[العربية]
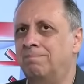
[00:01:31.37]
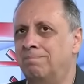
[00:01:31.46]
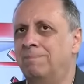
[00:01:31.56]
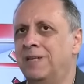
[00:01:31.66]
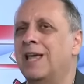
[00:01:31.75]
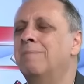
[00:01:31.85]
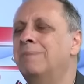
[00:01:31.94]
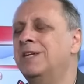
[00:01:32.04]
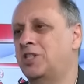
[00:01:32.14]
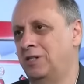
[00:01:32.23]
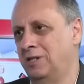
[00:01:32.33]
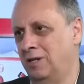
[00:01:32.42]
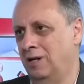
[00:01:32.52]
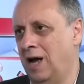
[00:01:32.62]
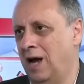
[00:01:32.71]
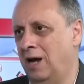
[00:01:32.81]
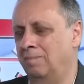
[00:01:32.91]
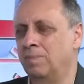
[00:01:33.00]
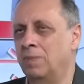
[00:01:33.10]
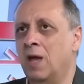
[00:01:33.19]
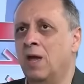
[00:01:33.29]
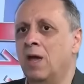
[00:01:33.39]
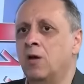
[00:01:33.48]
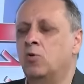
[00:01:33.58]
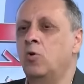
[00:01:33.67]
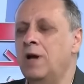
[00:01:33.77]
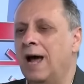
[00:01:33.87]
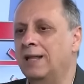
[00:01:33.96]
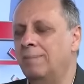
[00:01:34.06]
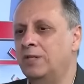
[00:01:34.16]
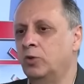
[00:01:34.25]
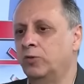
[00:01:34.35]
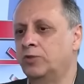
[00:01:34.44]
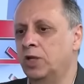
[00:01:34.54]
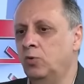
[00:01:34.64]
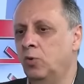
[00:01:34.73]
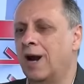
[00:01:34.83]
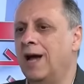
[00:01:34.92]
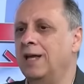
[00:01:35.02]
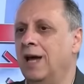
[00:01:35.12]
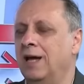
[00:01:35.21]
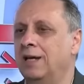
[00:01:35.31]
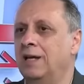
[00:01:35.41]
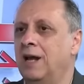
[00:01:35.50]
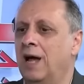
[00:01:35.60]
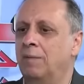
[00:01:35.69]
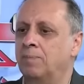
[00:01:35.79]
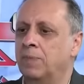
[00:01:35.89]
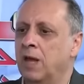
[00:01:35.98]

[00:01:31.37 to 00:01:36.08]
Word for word: بتهميش لها كل هذا ما نشوفش أنه رايح إلى